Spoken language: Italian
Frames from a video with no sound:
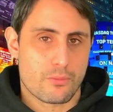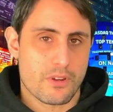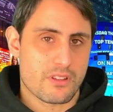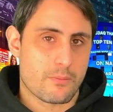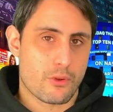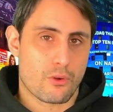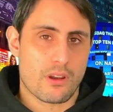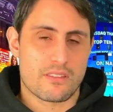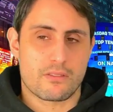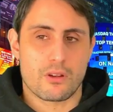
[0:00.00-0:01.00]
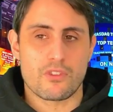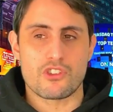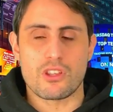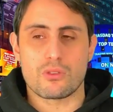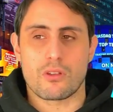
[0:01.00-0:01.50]
per esempio con la Teta
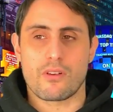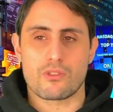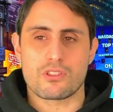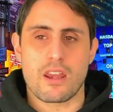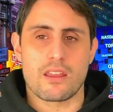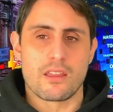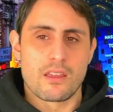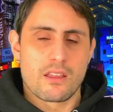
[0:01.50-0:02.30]
900 che va a costare